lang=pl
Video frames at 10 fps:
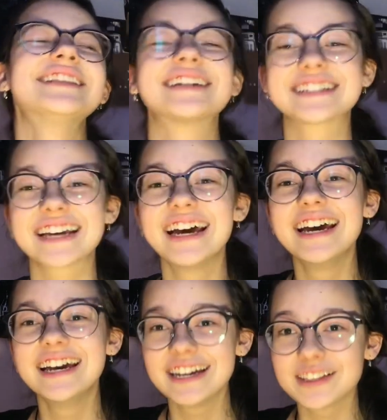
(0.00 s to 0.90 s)
Także,
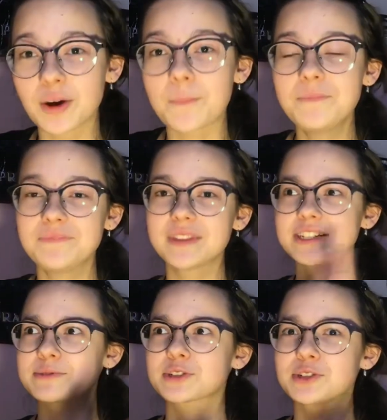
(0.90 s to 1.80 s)
no, na
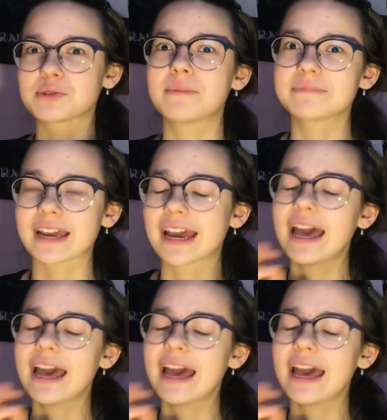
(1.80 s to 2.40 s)
czym skończyłam, tak.